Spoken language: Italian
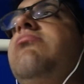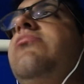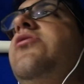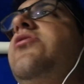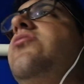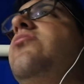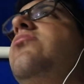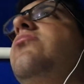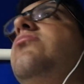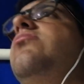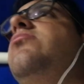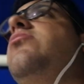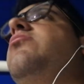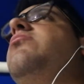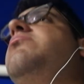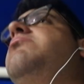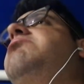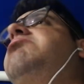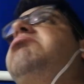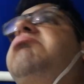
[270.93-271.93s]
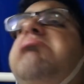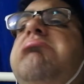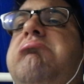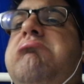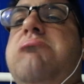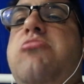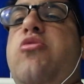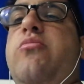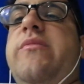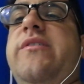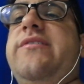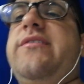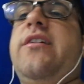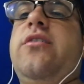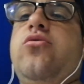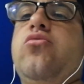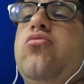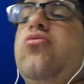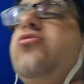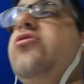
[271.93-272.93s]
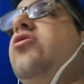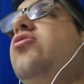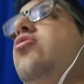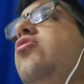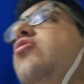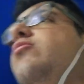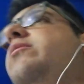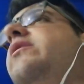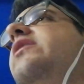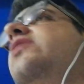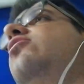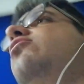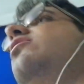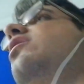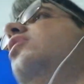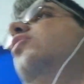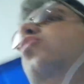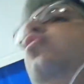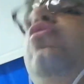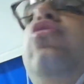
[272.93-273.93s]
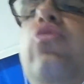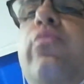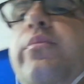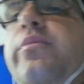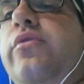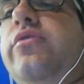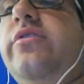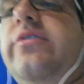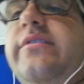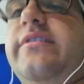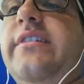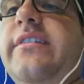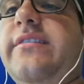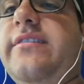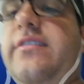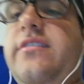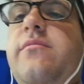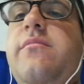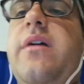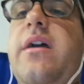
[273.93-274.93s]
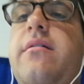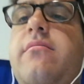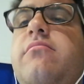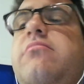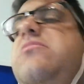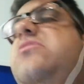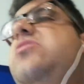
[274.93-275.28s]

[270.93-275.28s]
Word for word: io non, non mi sento uno di loro, perché loro hanno il doppio di iscritti di me,